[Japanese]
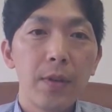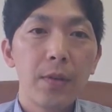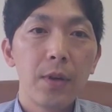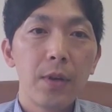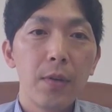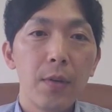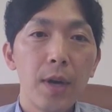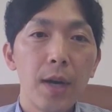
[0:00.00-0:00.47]

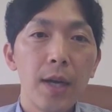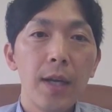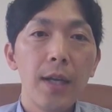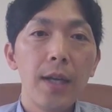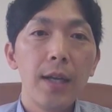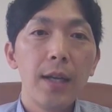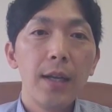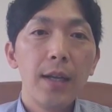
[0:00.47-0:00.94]
これ
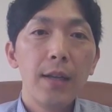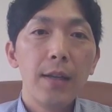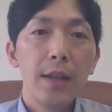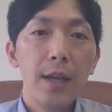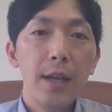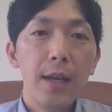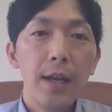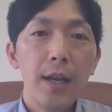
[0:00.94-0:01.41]
は
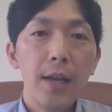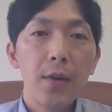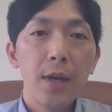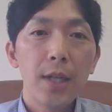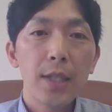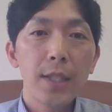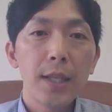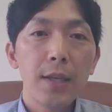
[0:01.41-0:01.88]
年齢
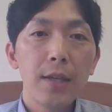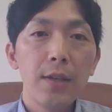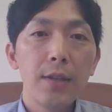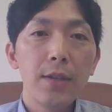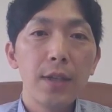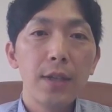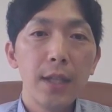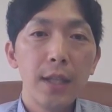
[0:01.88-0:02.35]
を重ね
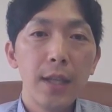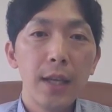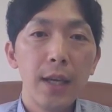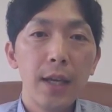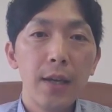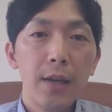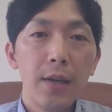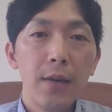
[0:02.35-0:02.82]
るにつれ
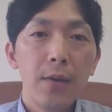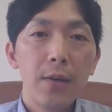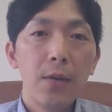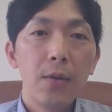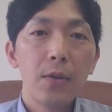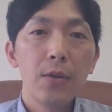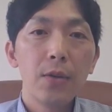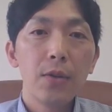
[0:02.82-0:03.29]
て
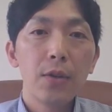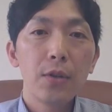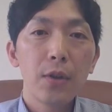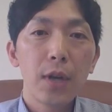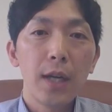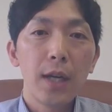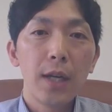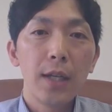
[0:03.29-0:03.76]
多くの
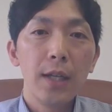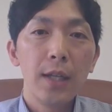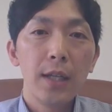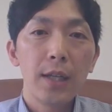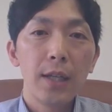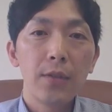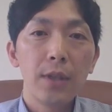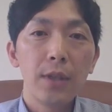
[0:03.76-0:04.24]
人が
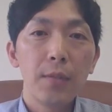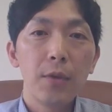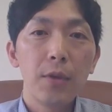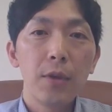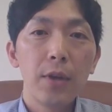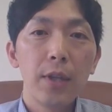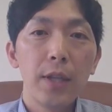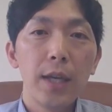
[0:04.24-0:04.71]
抱く希
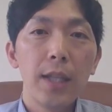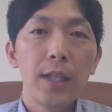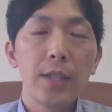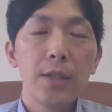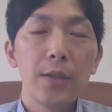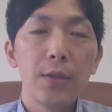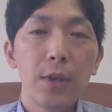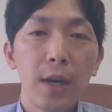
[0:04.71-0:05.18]
望ではない
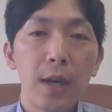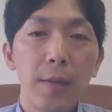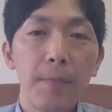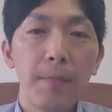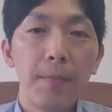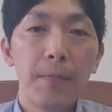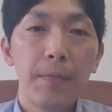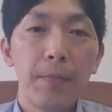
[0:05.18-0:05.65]
でしょうか。